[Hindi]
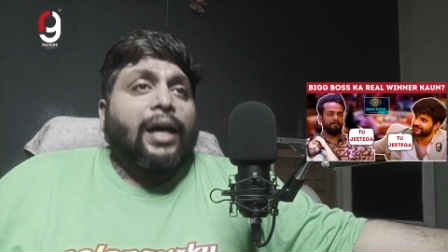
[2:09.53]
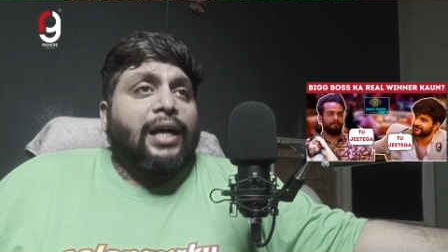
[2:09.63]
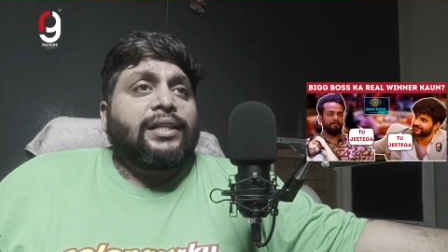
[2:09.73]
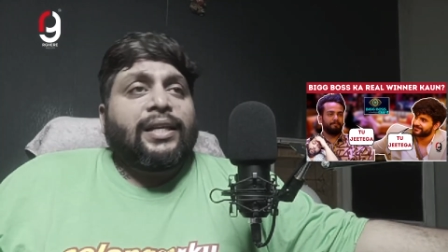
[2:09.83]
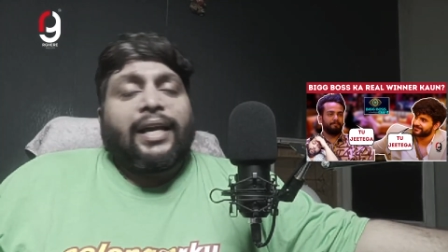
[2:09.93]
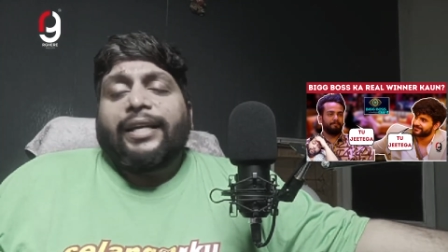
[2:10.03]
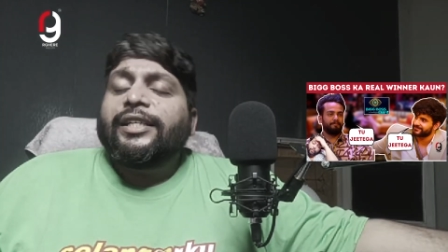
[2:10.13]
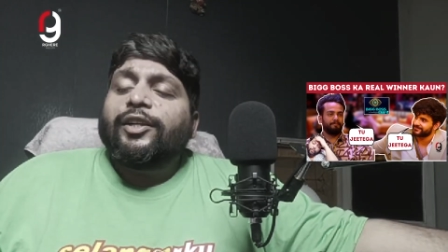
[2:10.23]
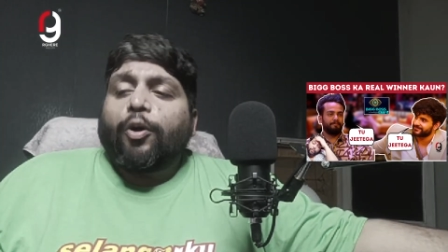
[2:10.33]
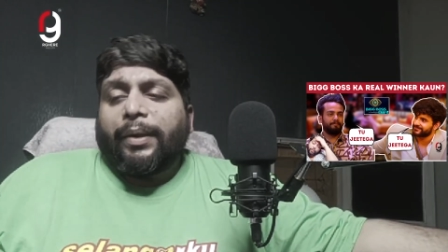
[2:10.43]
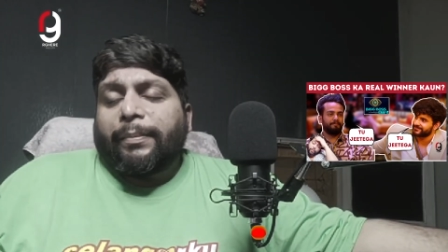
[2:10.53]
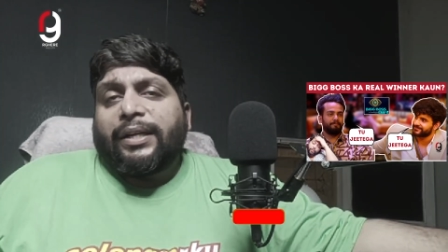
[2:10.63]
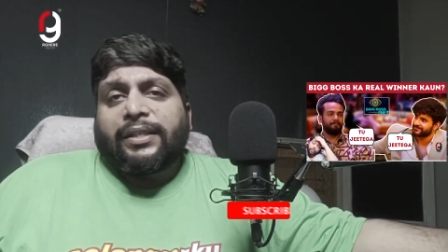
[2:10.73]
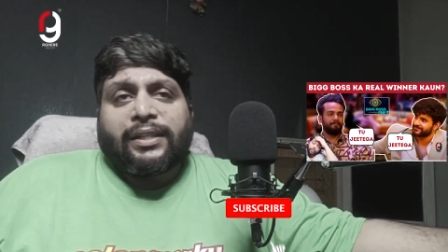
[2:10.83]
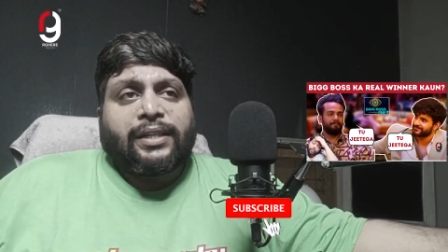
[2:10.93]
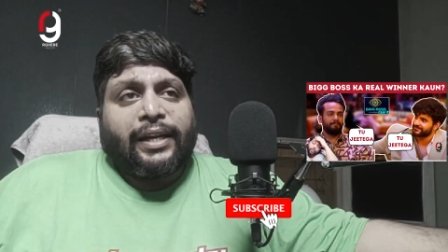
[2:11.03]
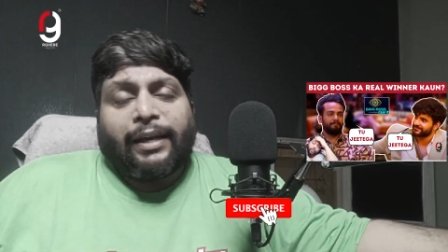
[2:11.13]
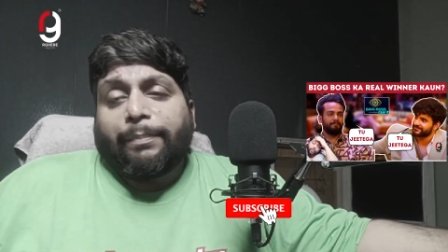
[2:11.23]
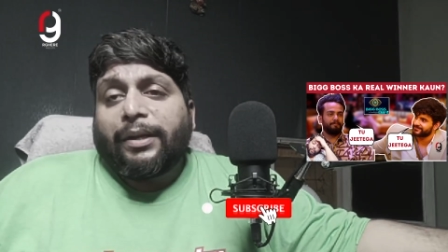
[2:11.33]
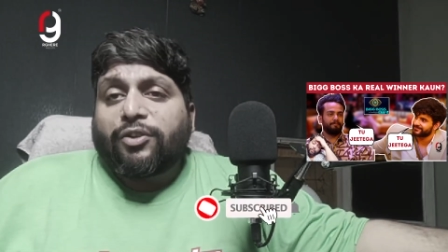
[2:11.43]
आ जाना इसी टॉपिक पे डिस्कस करेंगे
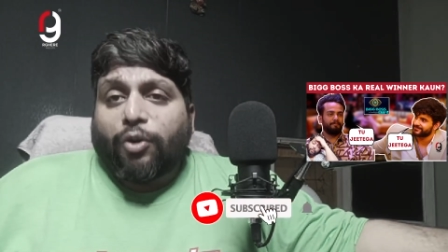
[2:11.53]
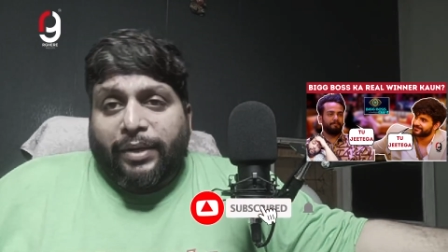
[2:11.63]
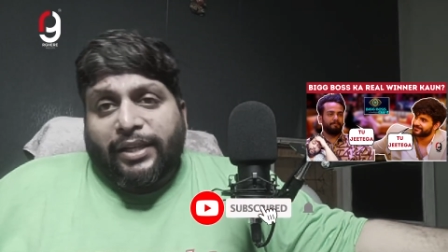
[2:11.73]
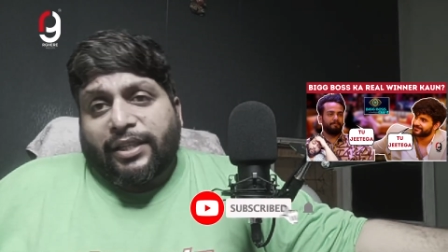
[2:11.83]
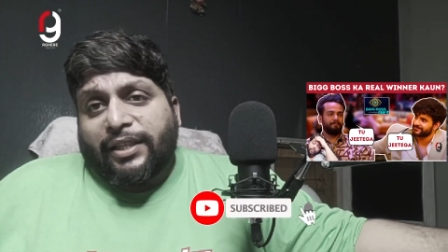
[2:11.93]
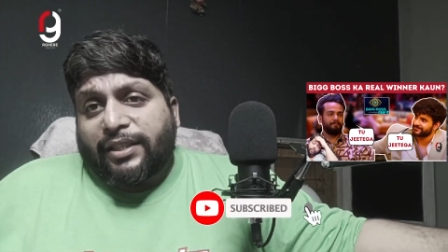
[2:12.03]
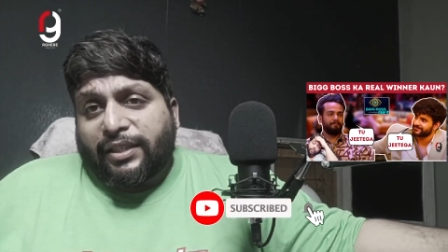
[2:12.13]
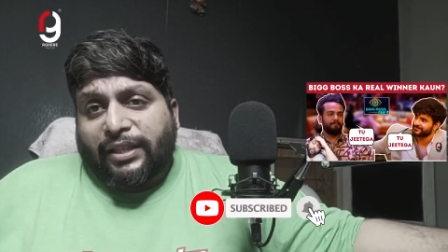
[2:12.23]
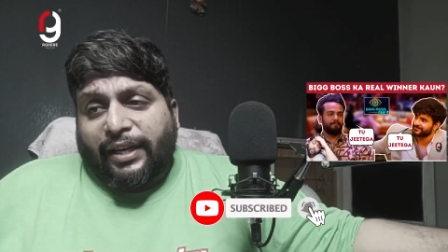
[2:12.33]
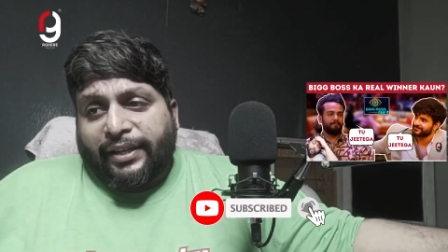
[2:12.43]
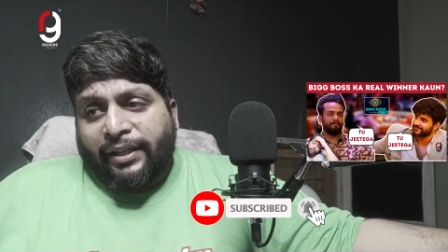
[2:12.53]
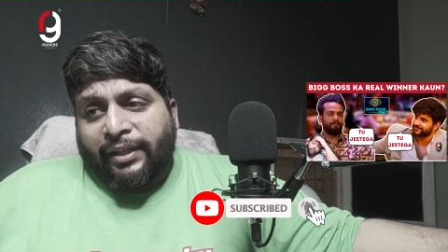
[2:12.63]
प्लस नॉमिनेशन डिस्कस करेंगे